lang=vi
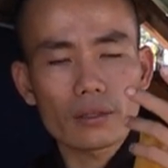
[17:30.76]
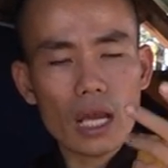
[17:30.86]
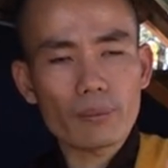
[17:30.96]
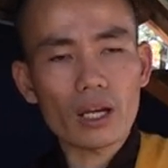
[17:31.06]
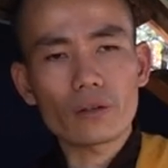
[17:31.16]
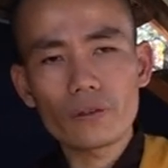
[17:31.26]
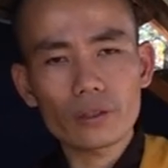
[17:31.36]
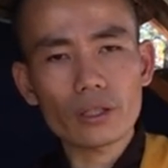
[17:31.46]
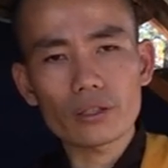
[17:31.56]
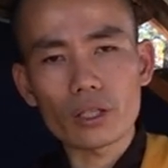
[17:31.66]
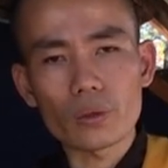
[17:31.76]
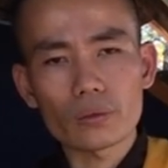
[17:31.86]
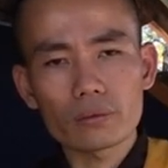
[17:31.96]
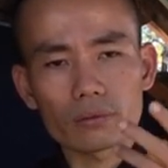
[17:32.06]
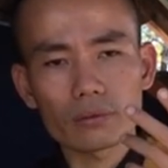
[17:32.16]
cha mẹ có phước rất nhiều
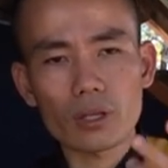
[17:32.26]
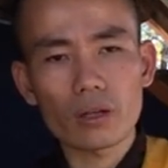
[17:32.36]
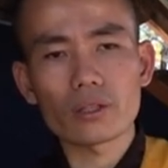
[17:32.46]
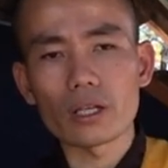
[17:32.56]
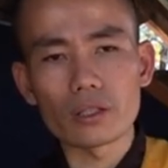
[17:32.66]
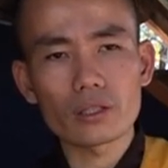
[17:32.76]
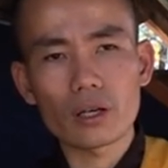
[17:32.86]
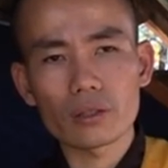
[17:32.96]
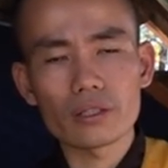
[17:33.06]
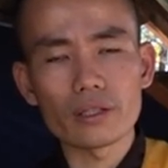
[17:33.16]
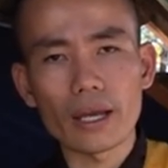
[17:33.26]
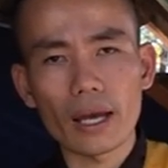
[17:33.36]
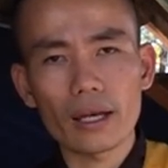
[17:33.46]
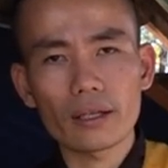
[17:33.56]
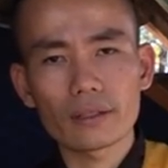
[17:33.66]
cho tiền đứa con dư
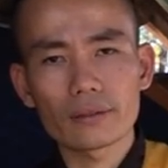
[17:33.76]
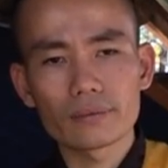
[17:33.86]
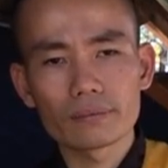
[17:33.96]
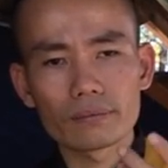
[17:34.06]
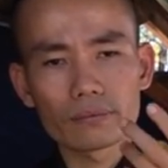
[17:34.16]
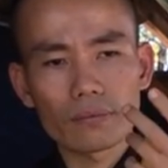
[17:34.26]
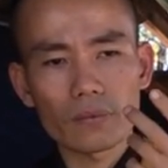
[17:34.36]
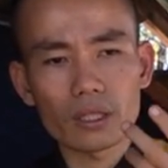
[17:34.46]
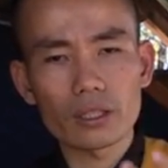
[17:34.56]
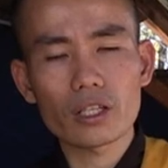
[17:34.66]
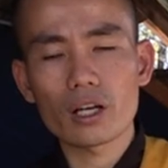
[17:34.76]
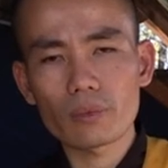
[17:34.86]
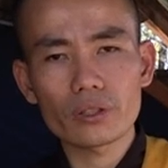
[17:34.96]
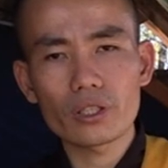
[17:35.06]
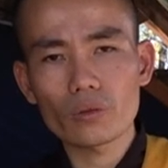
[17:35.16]
giả nhưng đứa con không
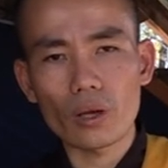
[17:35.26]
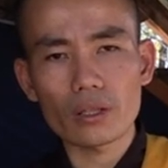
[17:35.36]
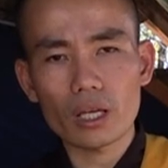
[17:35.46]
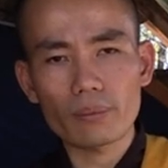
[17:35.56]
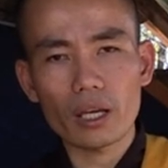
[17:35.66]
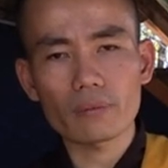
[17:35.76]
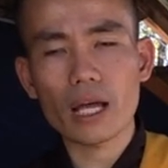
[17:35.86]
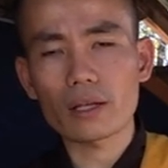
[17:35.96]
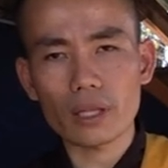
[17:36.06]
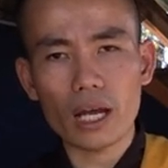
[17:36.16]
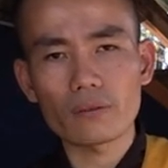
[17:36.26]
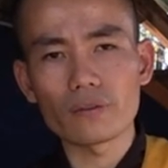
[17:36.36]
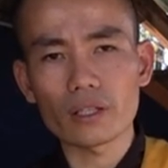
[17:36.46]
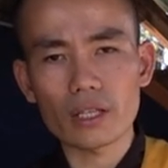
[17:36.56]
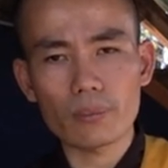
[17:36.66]
có trí tuệ cha mẹ không đào tạo
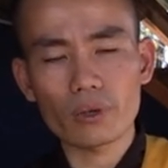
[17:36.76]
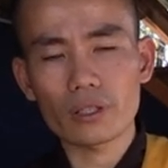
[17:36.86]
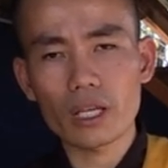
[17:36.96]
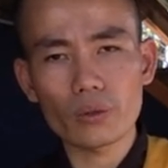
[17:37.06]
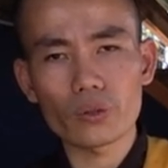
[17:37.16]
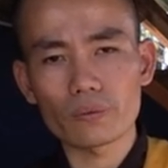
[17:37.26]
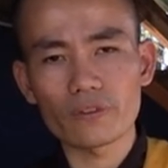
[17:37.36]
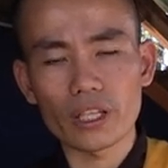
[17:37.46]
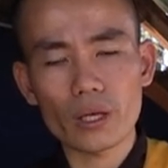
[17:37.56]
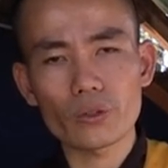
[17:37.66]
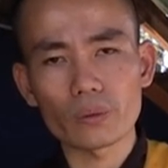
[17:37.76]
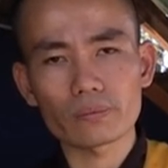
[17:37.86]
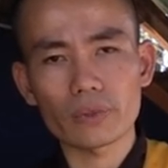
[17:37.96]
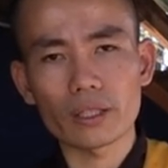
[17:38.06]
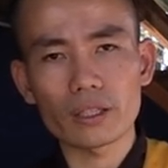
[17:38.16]
vững chãi một cách giáo dục về giáo dục
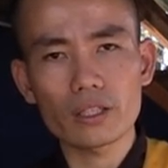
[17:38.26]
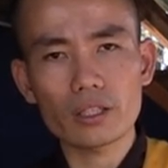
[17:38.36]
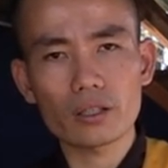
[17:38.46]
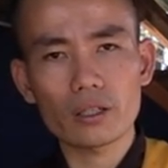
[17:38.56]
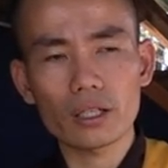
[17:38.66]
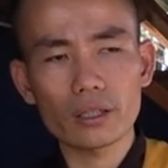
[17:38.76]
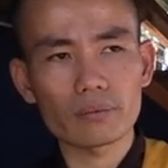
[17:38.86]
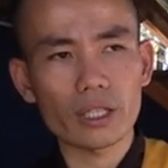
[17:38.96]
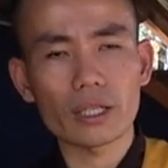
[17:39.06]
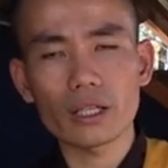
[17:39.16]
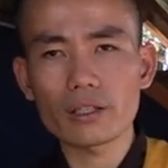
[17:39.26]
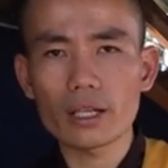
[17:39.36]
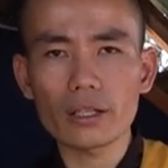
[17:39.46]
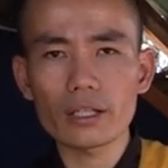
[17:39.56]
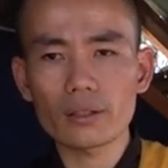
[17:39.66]
thành ra đứa con đó cái đồng tiền ấy nó
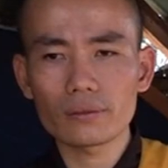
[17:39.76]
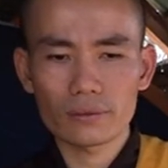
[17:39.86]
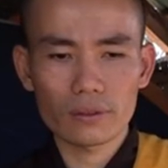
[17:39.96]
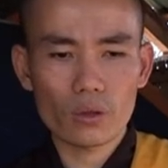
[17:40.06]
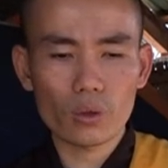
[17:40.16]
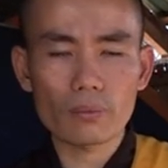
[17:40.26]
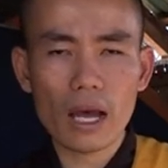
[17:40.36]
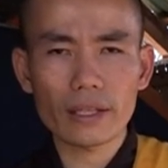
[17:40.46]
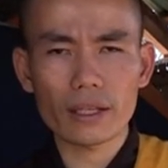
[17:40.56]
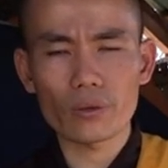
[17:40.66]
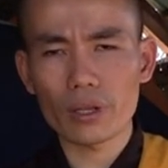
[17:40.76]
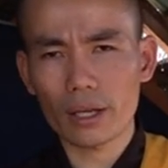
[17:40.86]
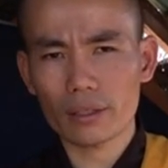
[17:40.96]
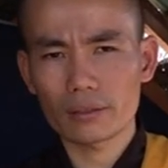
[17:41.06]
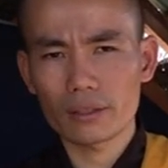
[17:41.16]
dẫn đi đâu con ba nhậu nhẹt